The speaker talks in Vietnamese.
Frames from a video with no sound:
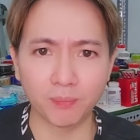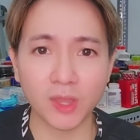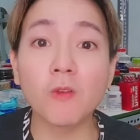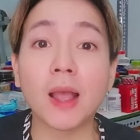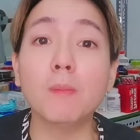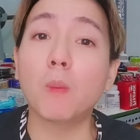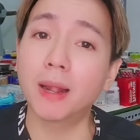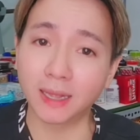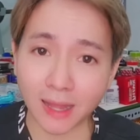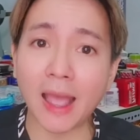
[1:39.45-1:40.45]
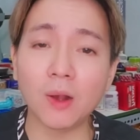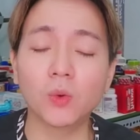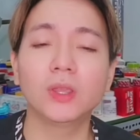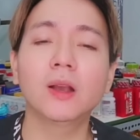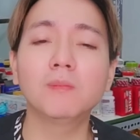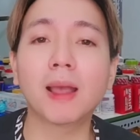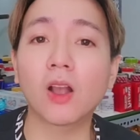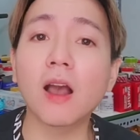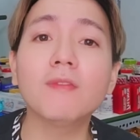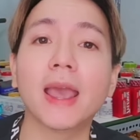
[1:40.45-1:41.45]
chứ không phải một mình tao nhưng mà
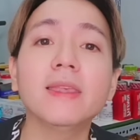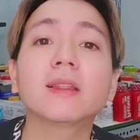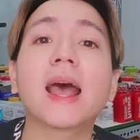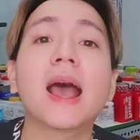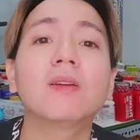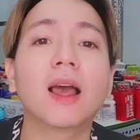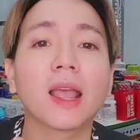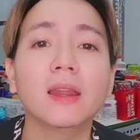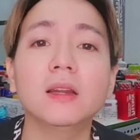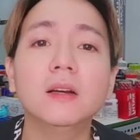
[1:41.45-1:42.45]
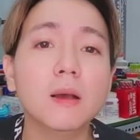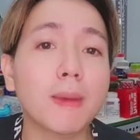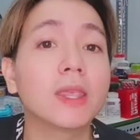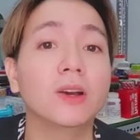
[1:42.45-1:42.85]
có vẻ như tao là cái đứa mà